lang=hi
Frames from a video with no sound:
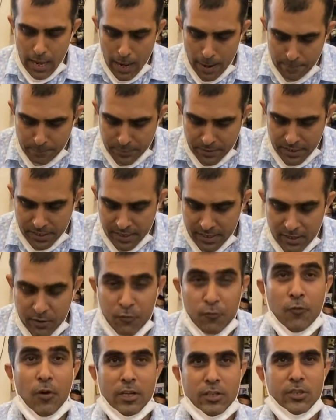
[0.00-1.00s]
एम टी
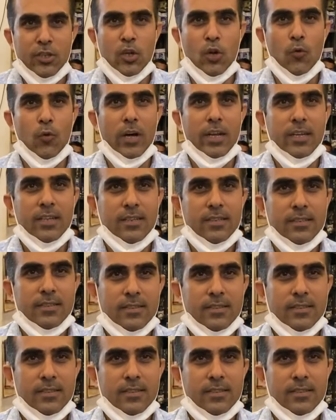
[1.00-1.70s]
वन जीरो वन